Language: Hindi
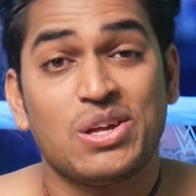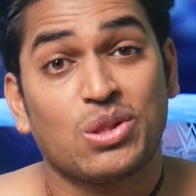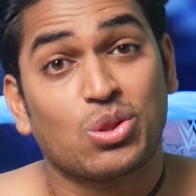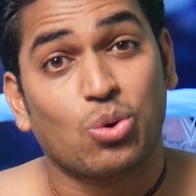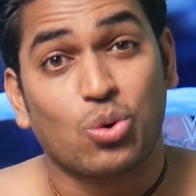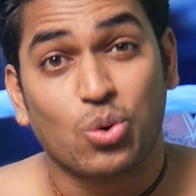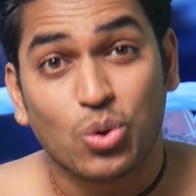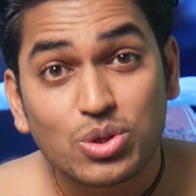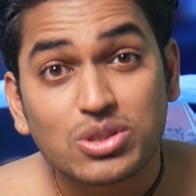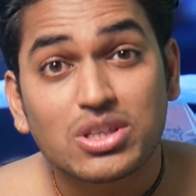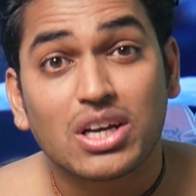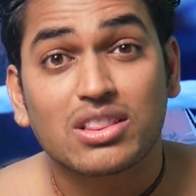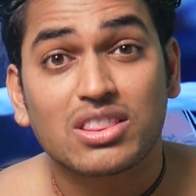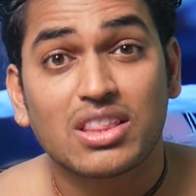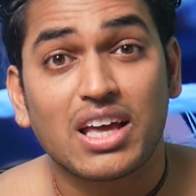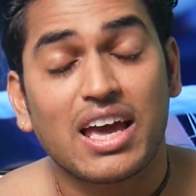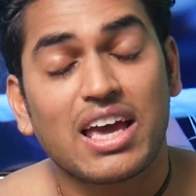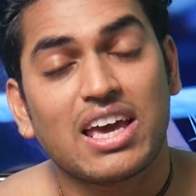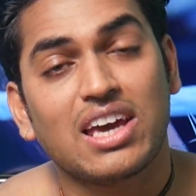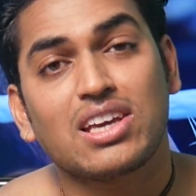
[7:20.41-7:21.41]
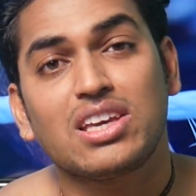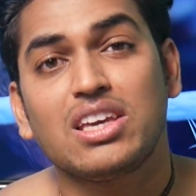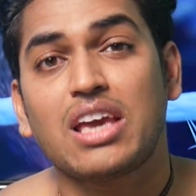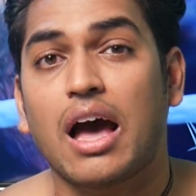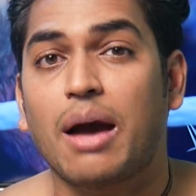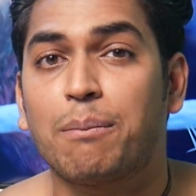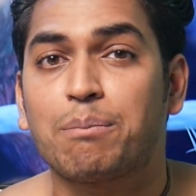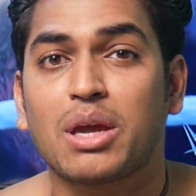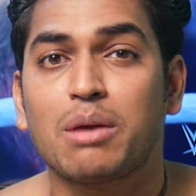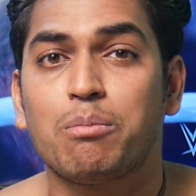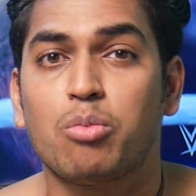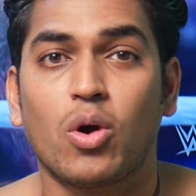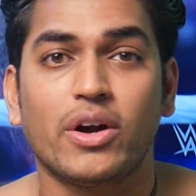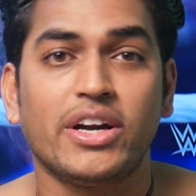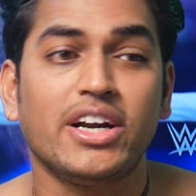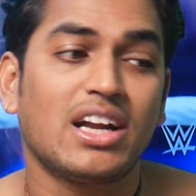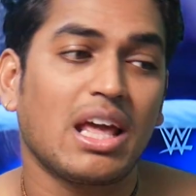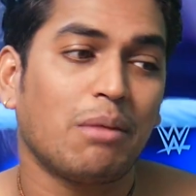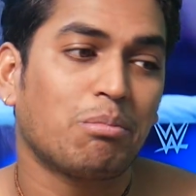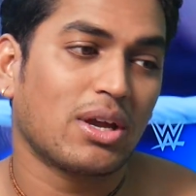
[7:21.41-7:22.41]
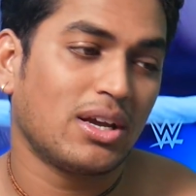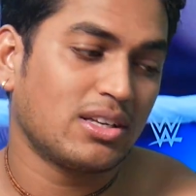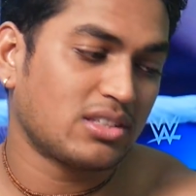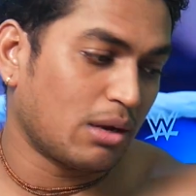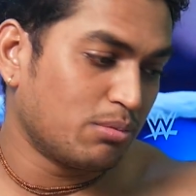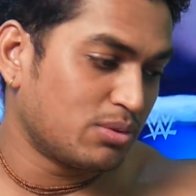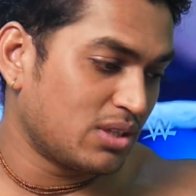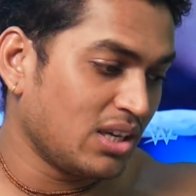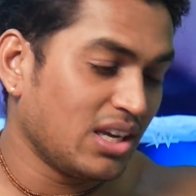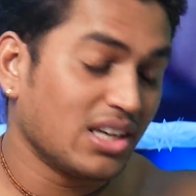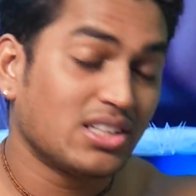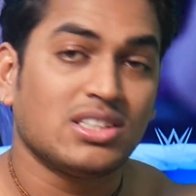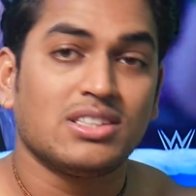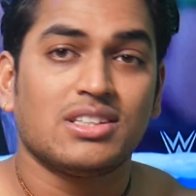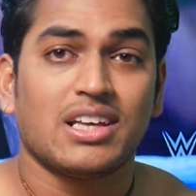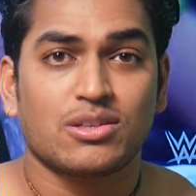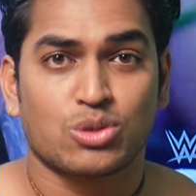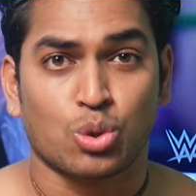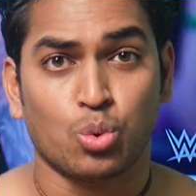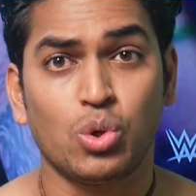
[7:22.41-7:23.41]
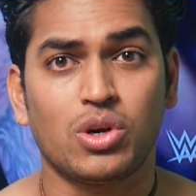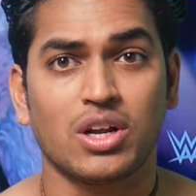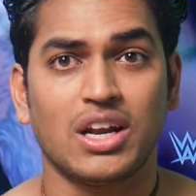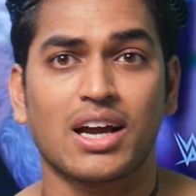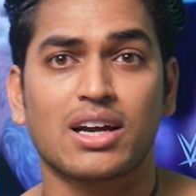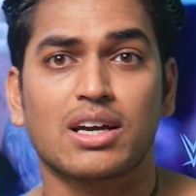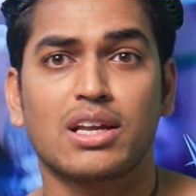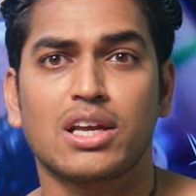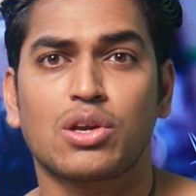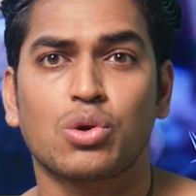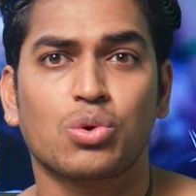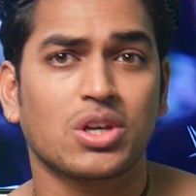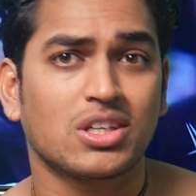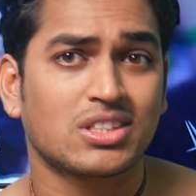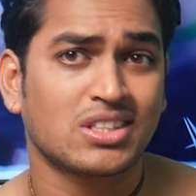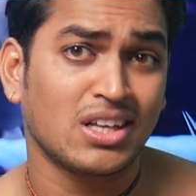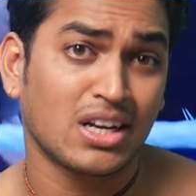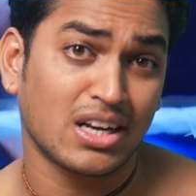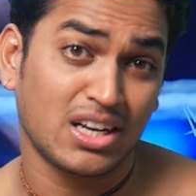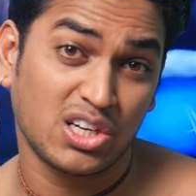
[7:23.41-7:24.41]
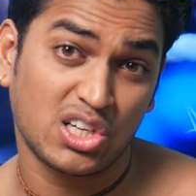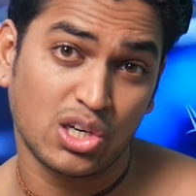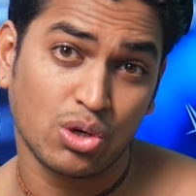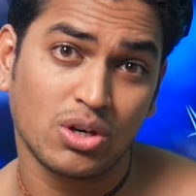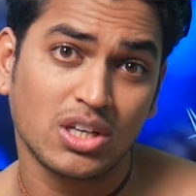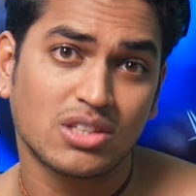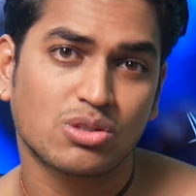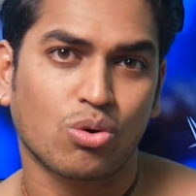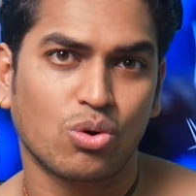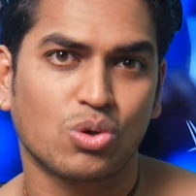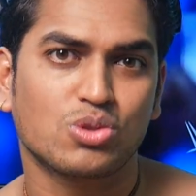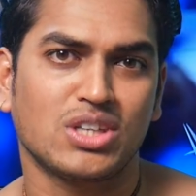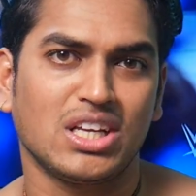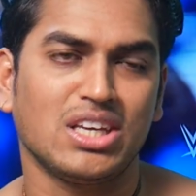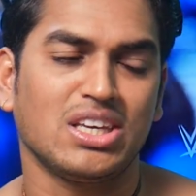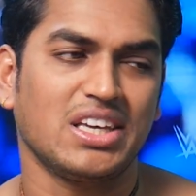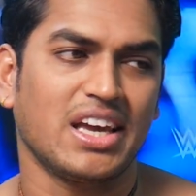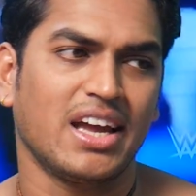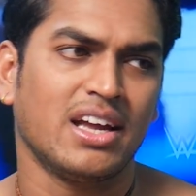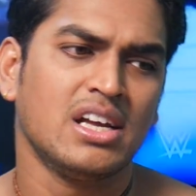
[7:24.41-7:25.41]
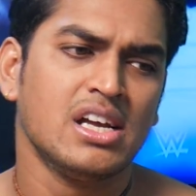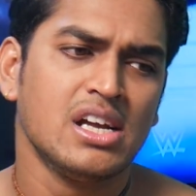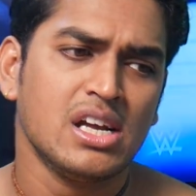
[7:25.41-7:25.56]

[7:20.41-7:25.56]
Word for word: तो हो सकता है कि आपके बॉडी टाइप के हिसाब से ये चीज है सूट ना करे क्योंकि इसने रेशियो डिस्क्लोज नहीं किया